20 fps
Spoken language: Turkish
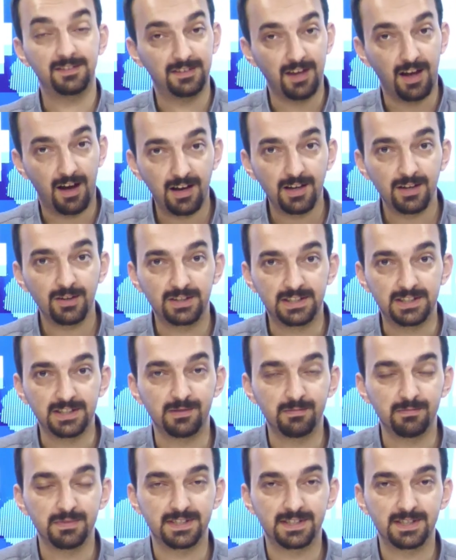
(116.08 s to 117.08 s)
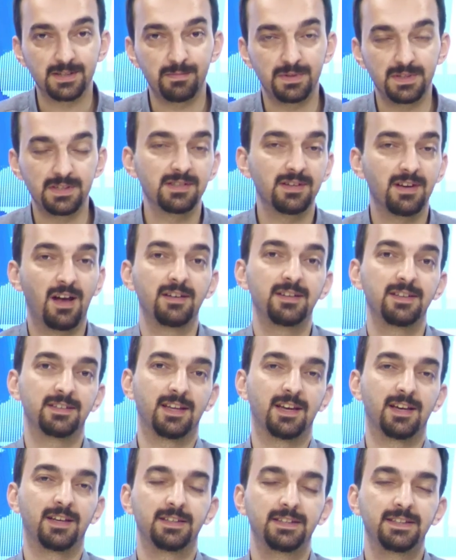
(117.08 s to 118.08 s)
daha kırmızı bir
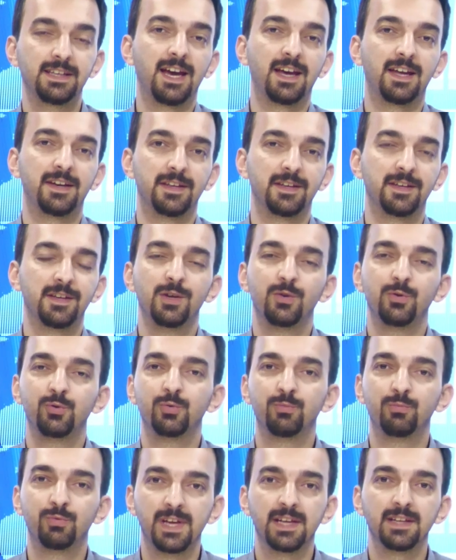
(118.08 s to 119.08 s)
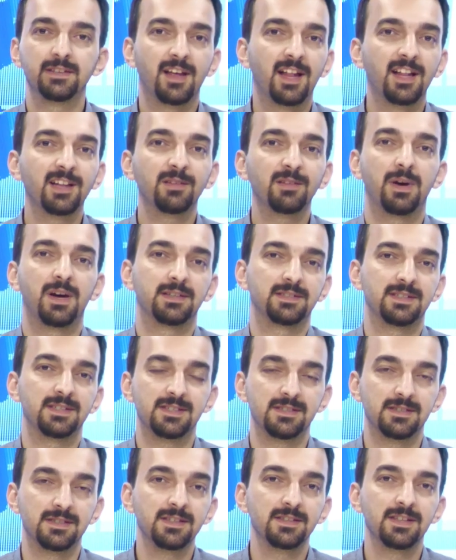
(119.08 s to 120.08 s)
harita. Yani Cumhuriyet Halk
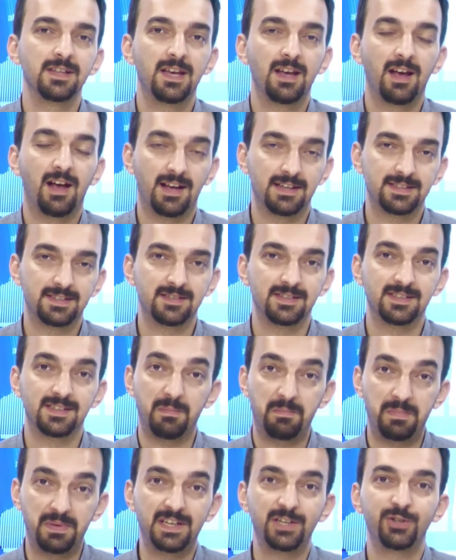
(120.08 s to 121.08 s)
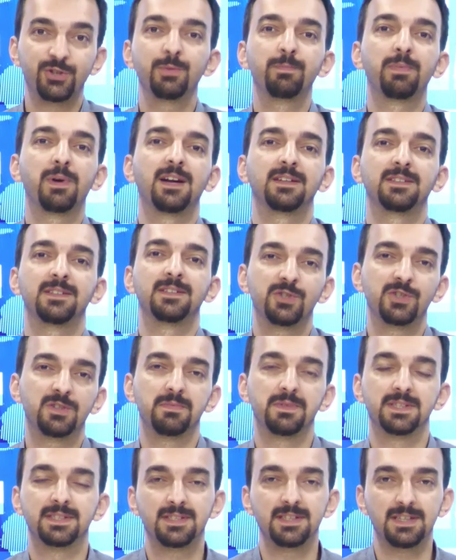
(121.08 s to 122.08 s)
Partisi'nin aslında birinci parti
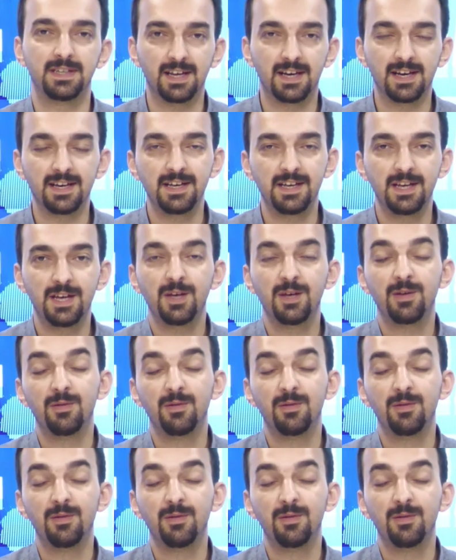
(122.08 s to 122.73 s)
çıkmasıyla